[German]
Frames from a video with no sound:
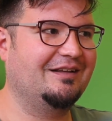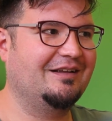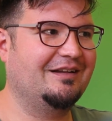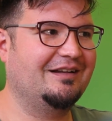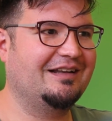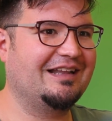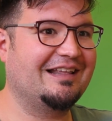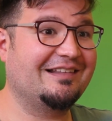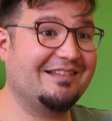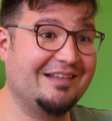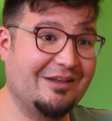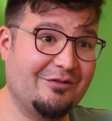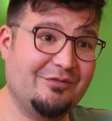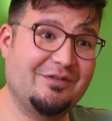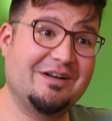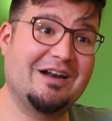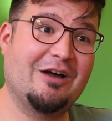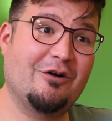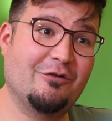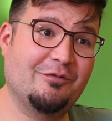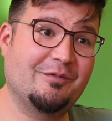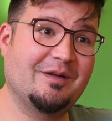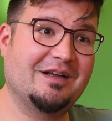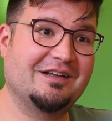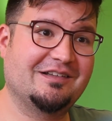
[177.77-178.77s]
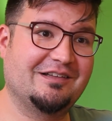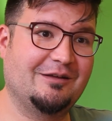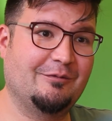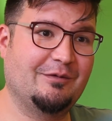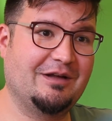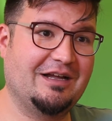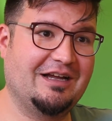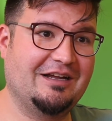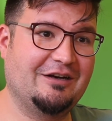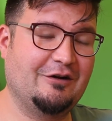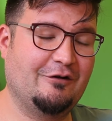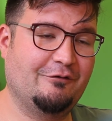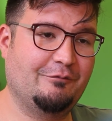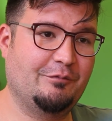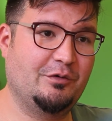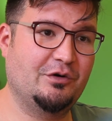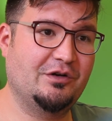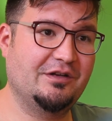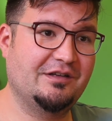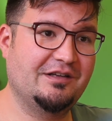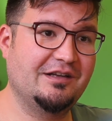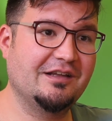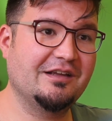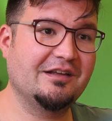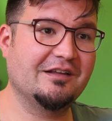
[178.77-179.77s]
da sehr viel Aufmerksamkeit auf
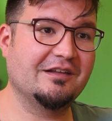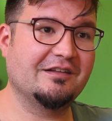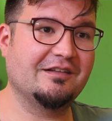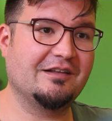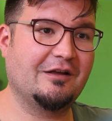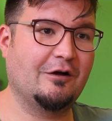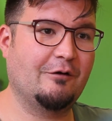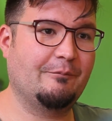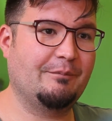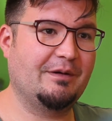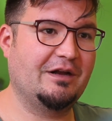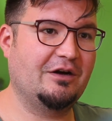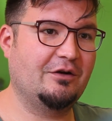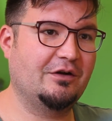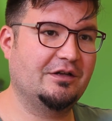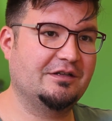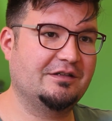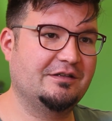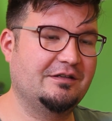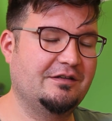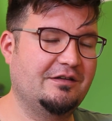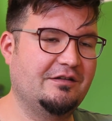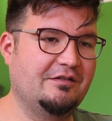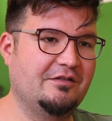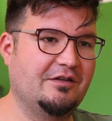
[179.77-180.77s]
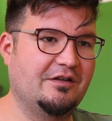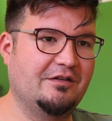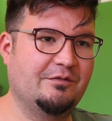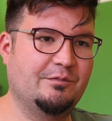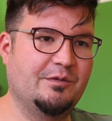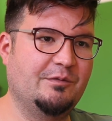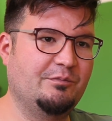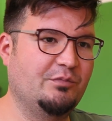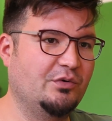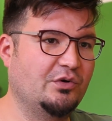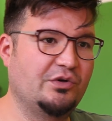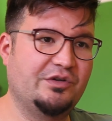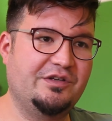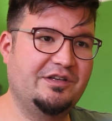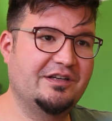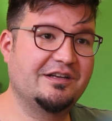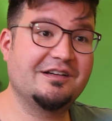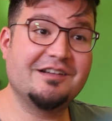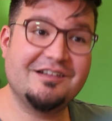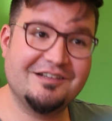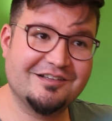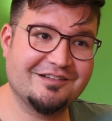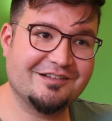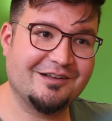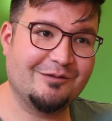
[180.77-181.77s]
Politik ist, auch bei Leuten, die sonst mit Politik
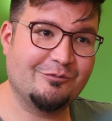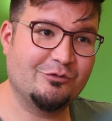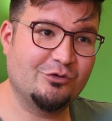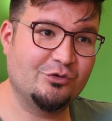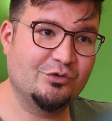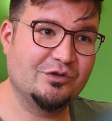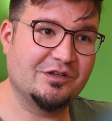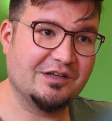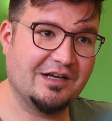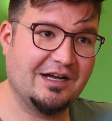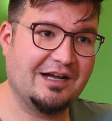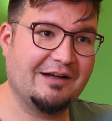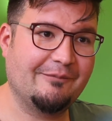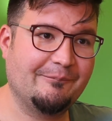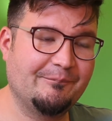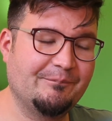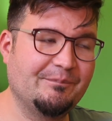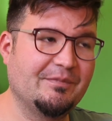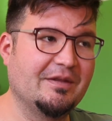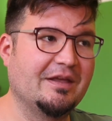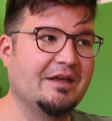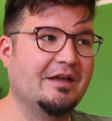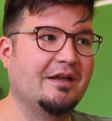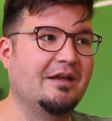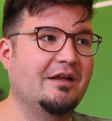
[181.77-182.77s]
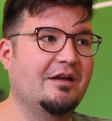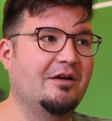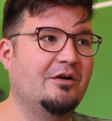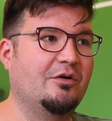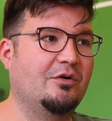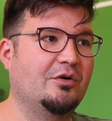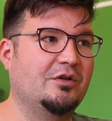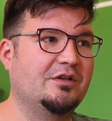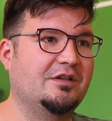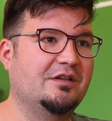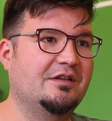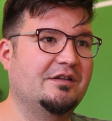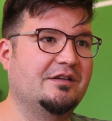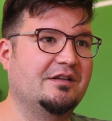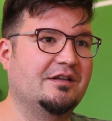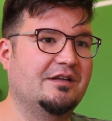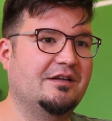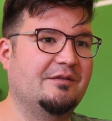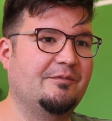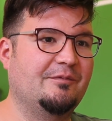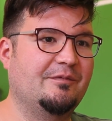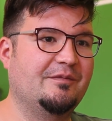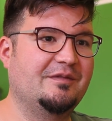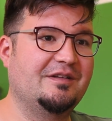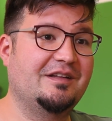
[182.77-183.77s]
nichts am Hut haben. Und
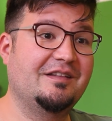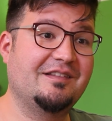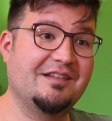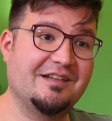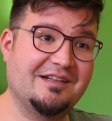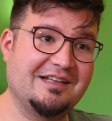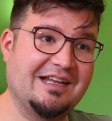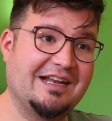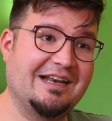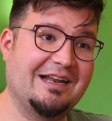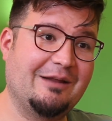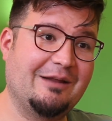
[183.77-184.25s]
ähm, die sind dann